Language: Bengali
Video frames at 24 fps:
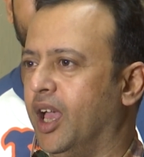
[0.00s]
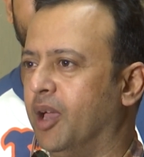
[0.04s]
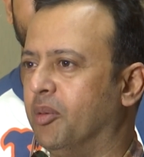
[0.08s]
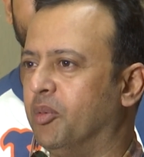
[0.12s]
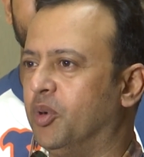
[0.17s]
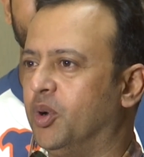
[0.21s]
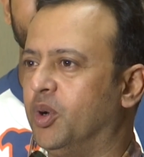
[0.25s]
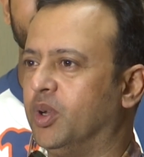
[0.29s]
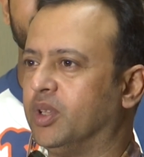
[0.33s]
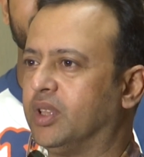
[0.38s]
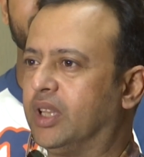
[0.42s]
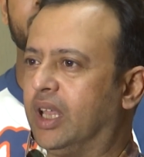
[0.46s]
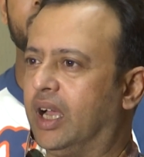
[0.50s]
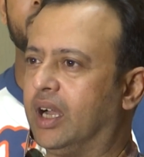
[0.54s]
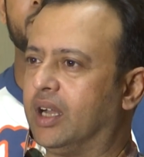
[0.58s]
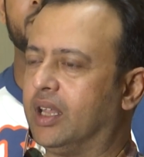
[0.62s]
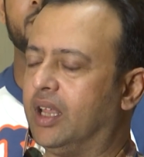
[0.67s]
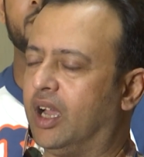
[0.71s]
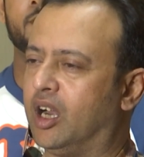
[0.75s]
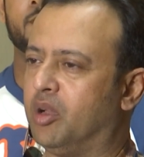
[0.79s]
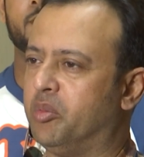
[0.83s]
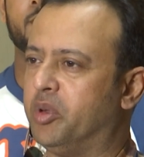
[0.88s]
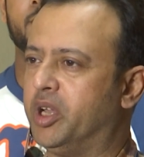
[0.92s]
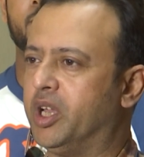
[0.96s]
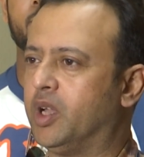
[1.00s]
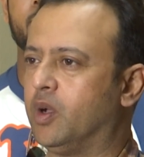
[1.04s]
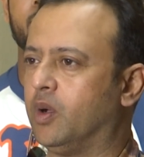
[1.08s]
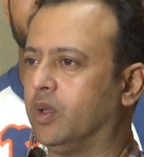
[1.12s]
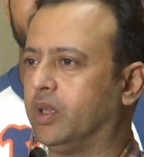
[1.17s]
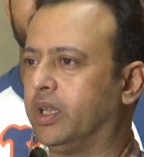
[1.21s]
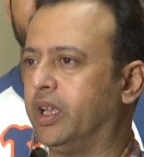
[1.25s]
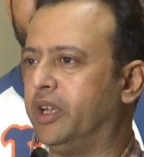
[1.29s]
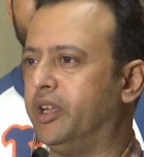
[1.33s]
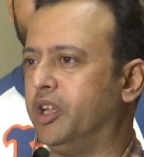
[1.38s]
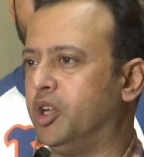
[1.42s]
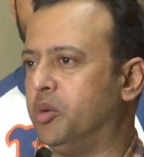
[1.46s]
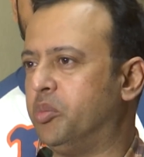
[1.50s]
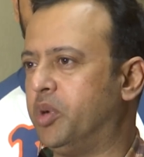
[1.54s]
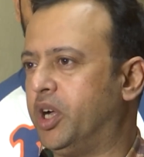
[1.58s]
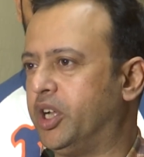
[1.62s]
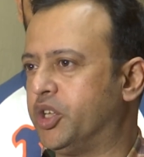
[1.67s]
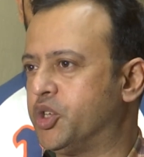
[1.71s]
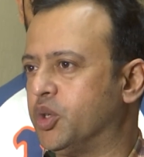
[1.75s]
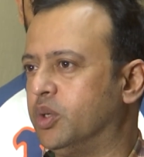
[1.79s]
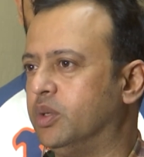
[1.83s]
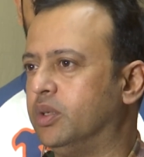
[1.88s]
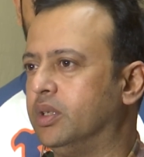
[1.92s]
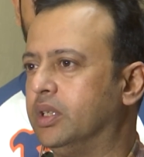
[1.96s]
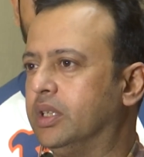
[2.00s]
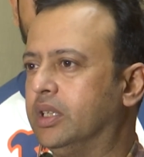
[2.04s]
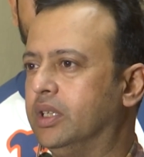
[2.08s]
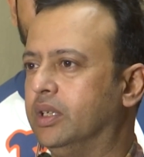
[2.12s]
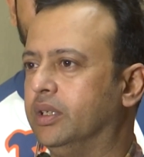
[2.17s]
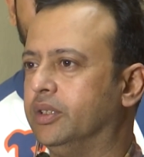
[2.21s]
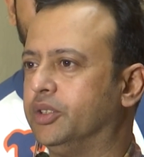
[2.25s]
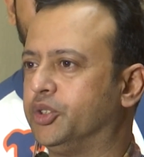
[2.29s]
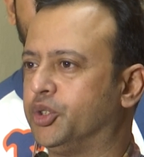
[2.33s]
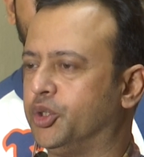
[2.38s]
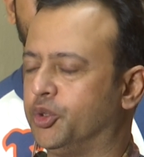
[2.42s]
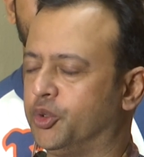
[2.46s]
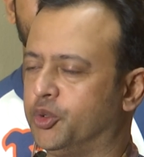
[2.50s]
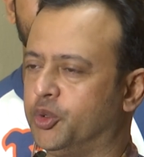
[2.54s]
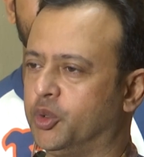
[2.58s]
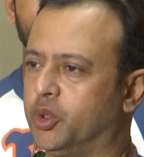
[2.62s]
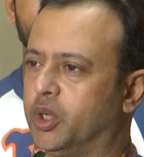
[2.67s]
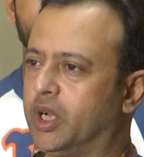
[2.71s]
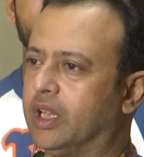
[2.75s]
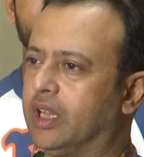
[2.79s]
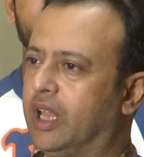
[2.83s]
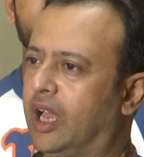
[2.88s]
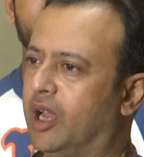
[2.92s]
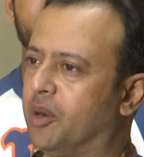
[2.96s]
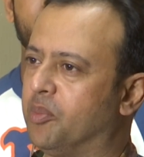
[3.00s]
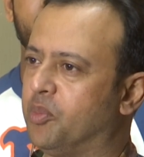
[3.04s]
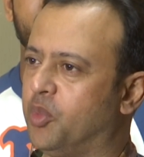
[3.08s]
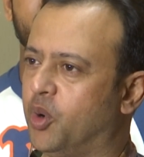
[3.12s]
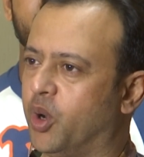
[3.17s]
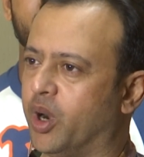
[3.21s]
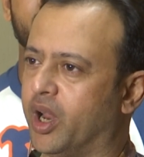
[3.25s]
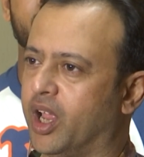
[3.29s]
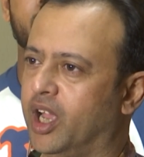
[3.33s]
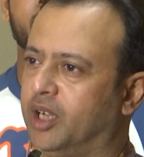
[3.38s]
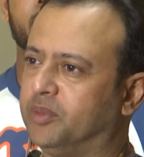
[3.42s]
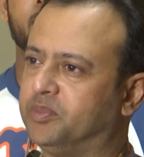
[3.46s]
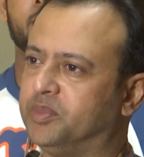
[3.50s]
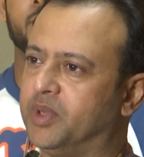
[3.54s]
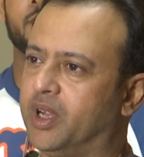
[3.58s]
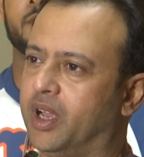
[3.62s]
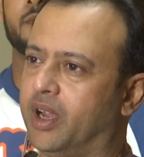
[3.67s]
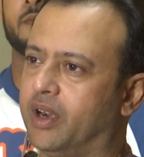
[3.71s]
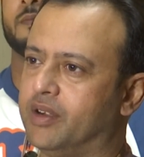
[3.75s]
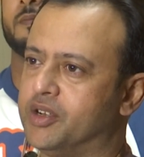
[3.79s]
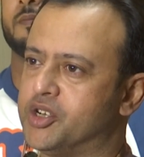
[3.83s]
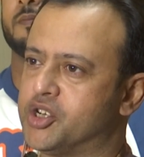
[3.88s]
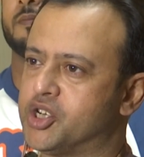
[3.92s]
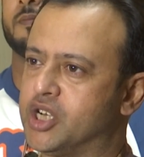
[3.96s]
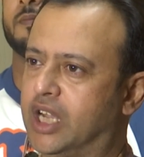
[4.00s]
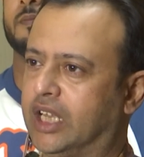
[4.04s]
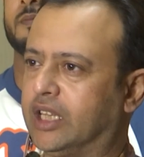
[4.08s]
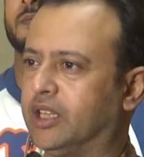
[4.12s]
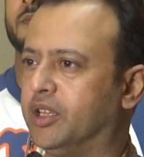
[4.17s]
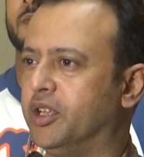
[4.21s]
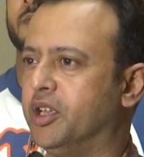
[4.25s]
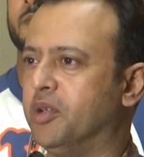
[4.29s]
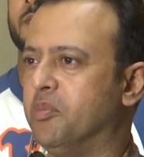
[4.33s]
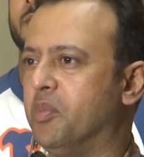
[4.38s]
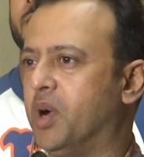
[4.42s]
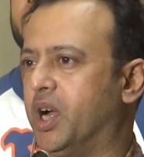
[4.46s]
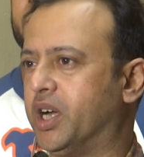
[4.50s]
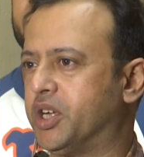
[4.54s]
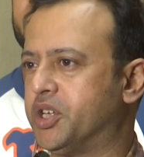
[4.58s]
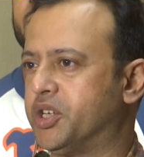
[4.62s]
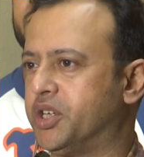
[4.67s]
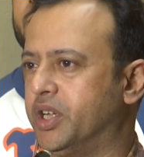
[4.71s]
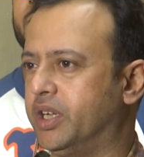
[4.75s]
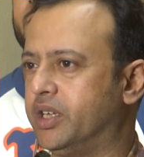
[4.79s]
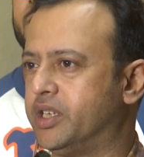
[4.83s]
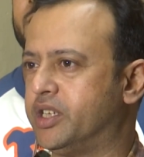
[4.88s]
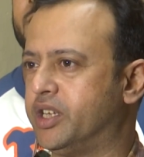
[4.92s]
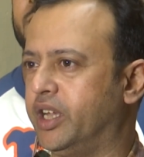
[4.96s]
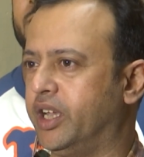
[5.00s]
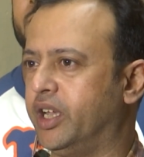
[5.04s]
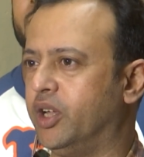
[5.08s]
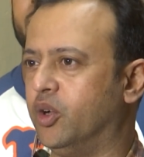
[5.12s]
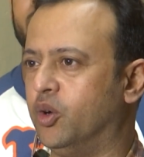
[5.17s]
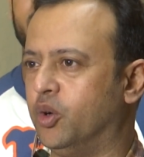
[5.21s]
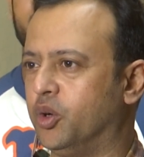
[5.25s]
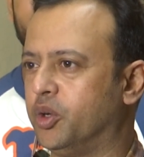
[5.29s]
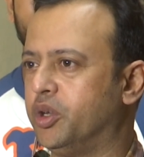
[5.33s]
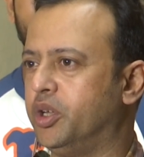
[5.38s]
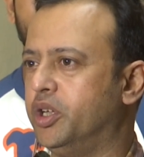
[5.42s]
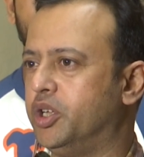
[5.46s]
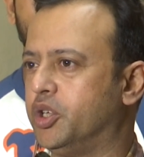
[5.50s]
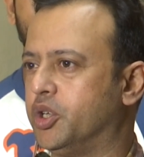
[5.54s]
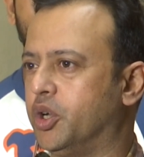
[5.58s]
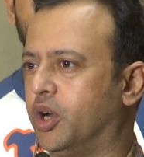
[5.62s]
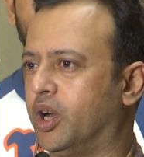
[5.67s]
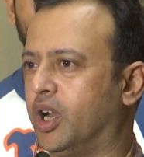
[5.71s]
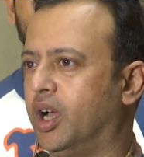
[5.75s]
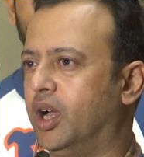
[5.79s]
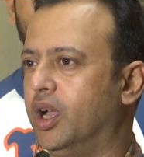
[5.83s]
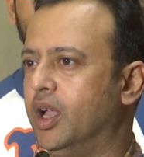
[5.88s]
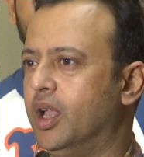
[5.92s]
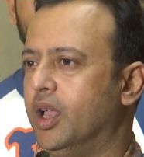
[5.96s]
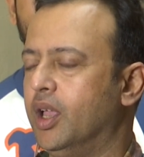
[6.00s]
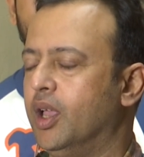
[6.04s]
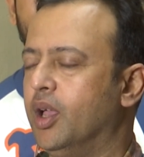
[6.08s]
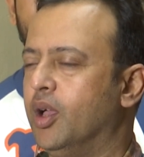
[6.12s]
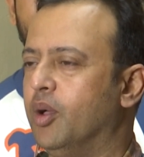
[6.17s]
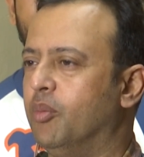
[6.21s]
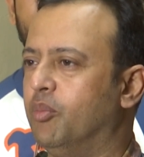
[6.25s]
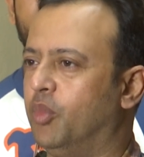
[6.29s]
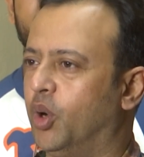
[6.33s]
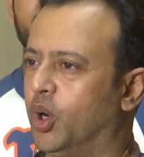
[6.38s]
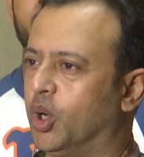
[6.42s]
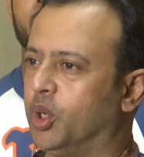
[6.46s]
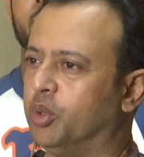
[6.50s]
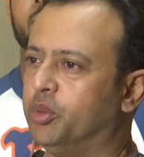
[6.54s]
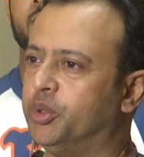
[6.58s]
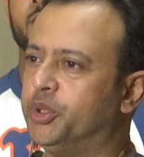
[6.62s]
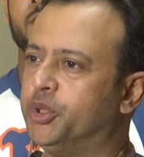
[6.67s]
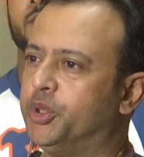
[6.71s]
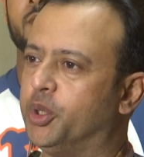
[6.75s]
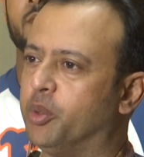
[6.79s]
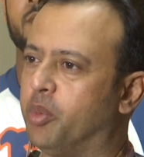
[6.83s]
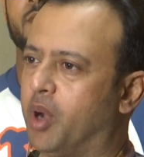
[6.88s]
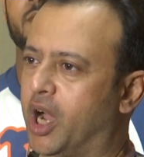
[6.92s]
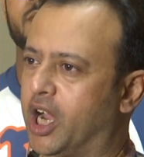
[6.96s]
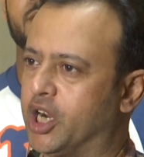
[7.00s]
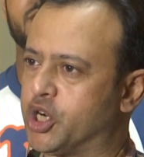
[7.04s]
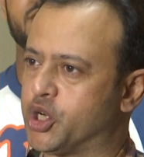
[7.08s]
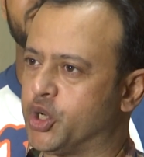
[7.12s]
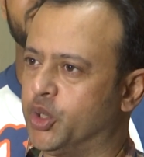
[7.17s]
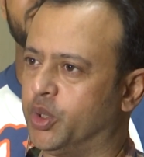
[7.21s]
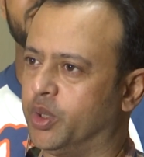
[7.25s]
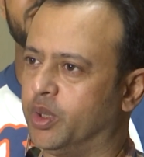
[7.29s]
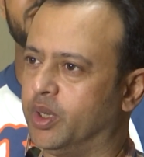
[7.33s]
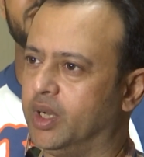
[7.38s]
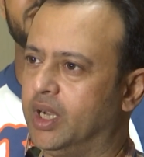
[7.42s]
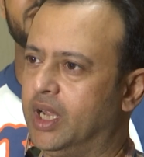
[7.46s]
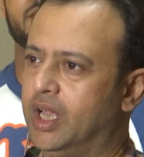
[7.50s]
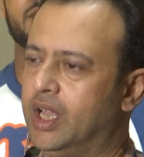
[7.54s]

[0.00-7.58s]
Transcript: এবং তার ধারাবাহিকতা নির্বাচন সত্তরের তারপরে আপনার সাতই মার্চের সেই অগ্নিঝরা বঙ্গবন্ধুর ভাষণ